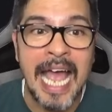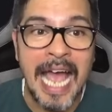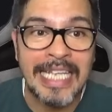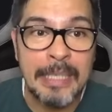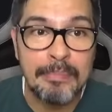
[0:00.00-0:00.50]

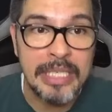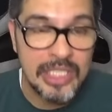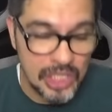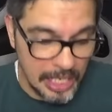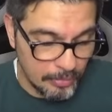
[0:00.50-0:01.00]
Aquí
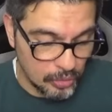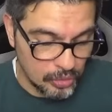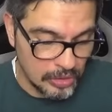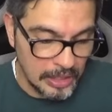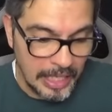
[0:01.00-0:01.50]

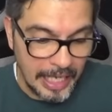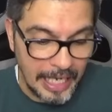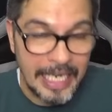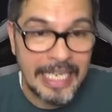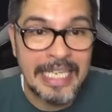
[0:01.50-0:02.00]
pinchamos
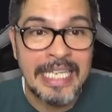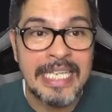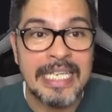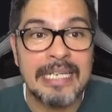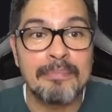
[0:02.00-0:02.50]

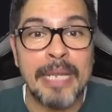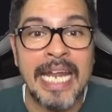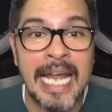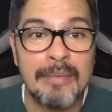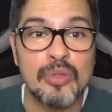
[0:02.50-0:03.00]
y
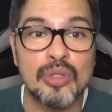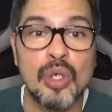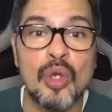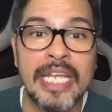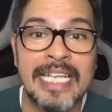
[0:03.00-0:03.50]
pegamos
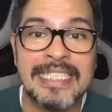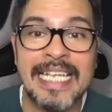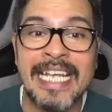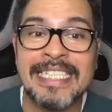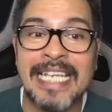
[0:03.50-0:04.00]
lo que es
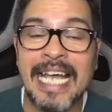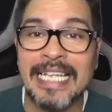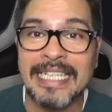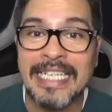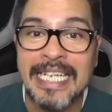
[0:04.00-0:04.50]

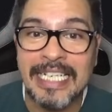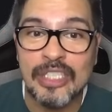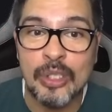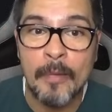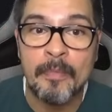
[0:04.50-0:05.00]
esa
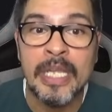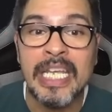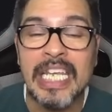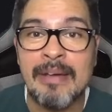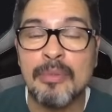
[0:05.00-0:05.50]
dirección
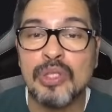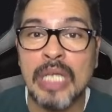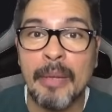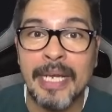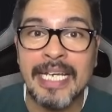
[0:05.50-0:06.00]
y vamos
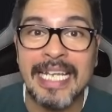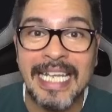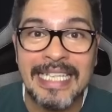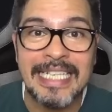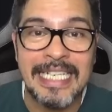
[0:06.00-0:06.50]
a ver
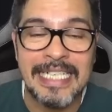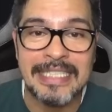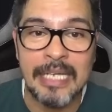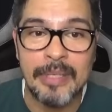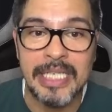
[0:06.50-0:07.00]
qué tiene
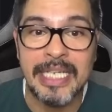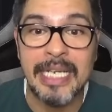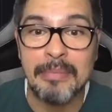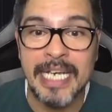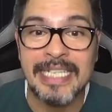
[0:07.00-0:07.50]
esta billetera
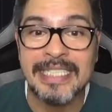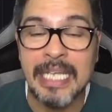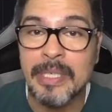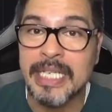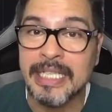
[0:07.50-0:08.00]
y mirar
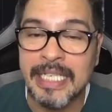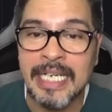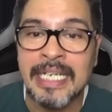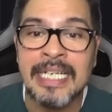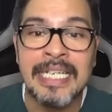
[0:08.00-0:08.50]
esta billetera